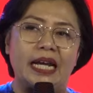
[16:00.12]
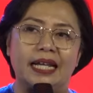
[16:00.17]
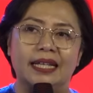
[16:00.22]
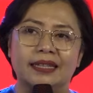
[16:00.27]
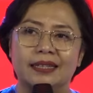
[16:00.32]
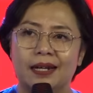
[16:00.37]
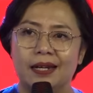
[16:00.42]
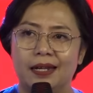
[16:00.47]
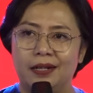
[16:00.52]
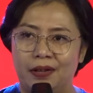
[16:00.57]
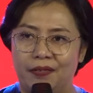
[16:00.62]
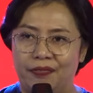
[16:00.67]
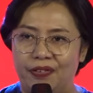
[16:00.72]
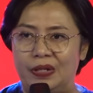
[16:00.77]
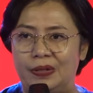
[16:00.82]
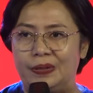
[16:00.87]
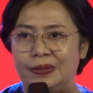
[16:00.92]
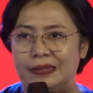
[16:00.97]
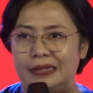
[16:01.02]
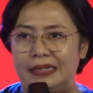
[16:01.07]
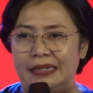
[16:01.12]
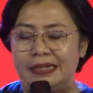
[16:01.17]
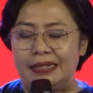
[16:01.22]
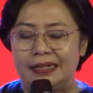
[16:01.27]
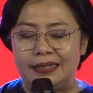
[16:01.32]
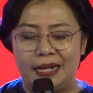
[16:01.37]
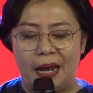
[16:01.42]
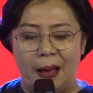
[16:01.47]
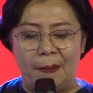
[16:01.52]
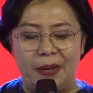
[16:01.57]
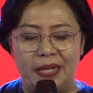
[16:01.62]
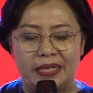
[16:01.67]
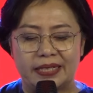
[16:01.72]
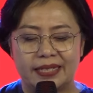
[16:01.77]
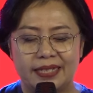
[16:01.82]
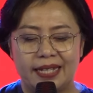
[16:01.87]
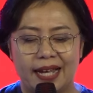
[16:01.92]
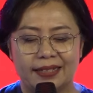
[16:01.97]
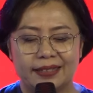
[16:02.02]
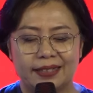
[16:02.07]
antar individu. Damai
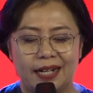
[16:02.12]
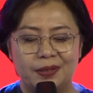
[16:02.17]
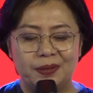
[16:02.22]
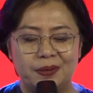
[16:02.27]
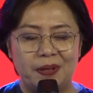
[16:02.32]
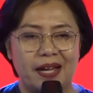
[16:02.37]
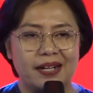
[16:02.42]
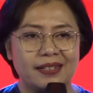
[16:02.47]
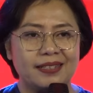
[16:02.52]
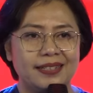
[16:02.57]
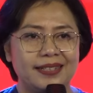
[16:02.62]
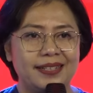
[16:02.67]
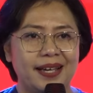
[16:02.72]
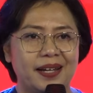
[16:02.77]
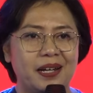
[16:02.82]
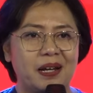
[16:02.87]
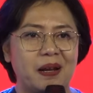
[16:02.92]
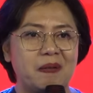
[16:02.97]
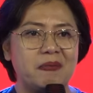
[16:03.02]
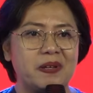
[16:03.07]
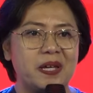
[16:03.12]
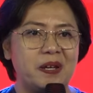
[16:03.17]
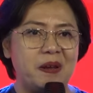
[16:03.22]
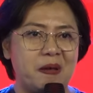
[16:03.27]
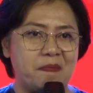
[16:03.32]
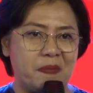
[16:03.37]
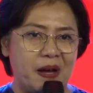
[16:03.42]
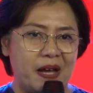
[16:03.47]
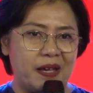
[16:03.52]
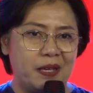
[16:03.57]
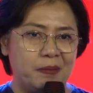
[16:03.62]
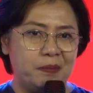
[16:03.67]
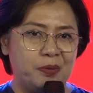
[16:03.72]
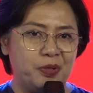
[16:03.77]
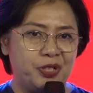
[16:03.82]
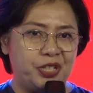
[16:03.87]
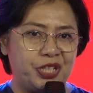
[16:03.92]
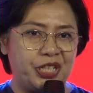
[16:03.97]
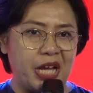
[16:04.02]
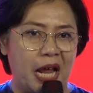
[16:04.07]
sejahtera itu artinya adalah begini Pak, Ibu,
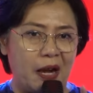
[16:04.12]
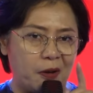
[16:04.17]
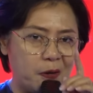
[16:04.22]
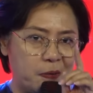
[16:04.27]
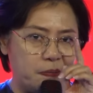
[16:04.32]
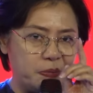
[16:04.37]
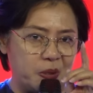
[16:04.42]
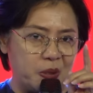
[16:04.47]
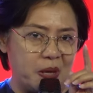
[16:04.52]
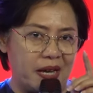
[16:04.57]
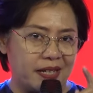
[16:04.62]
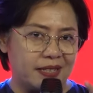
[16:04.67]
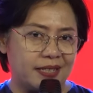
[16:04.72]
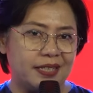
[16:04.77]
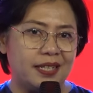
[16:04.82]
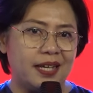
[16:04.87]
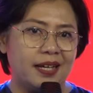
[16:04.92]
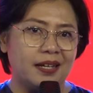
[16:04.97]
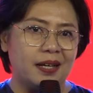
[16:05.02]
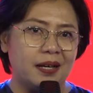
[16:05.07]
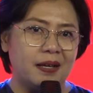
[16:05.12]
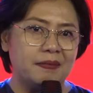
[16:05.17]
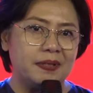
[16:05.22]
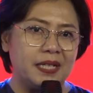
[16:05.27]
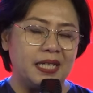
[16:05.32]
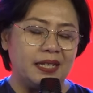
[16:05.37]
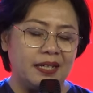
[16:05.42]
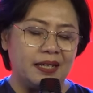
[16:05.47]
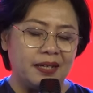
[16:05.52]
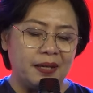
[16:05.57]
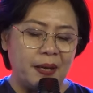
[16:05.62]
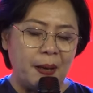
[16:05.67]
shalom itu artinya adalah begini,